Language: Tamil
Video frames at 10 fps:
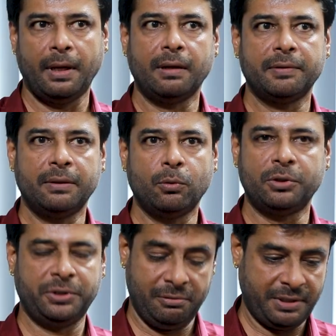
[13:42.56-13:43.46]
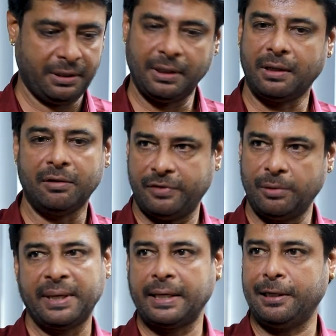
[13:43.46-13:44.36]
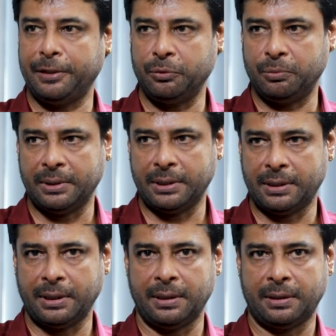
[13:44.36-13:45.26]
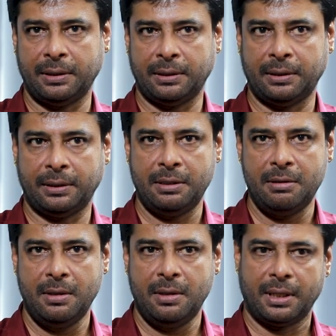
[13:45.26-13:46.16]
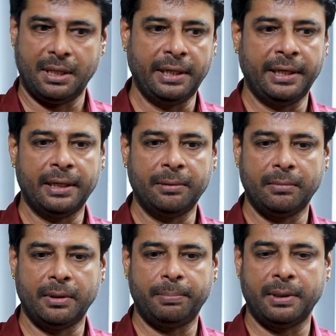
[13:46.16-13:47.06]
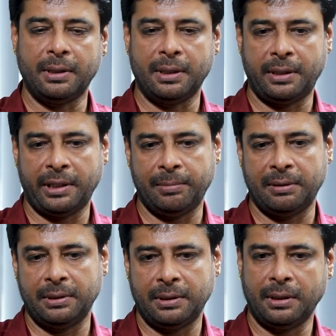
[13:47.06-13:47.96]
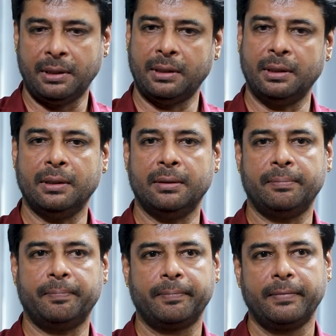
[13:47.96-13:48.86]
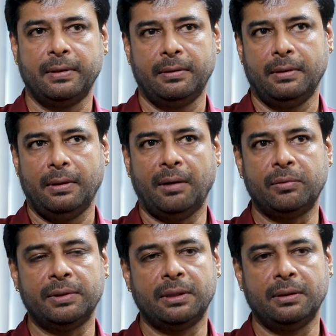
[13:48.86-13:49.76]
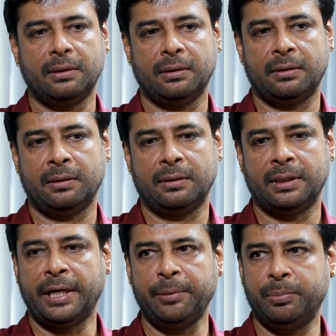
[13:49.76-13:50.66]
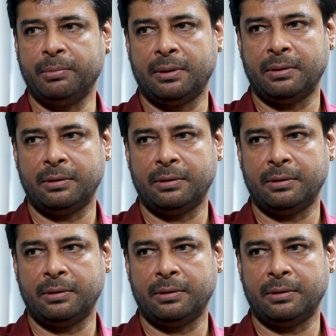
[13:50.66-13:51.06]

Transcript: என்னை வந்து ஒரு சில விஷயங்கள் இல்லைங்க ஃபிலிம் மேக்கிங்கில் டியூன் பண்ணாருங்க எனக்கு கதை நேரம் பண்ணுற டைமில் வந்துங்க அவர் வந்து நடிப்பு ம